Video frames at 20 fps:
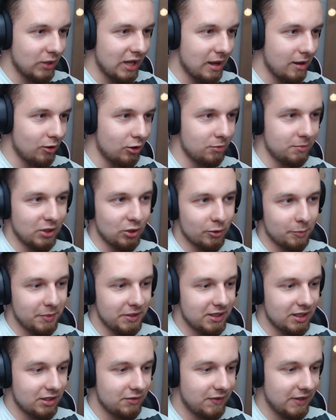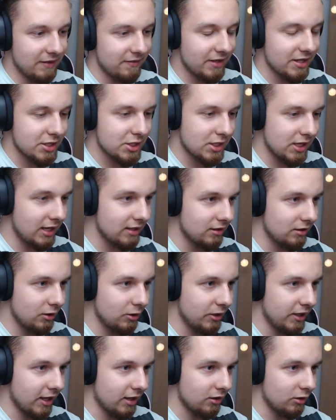Ja, on miał obite dwie wieże, ja
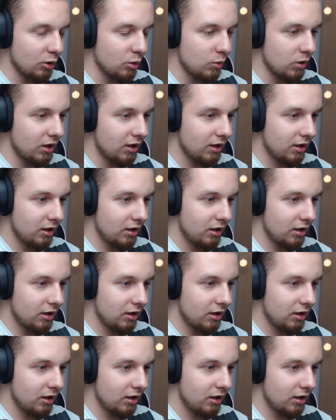tylko jedną.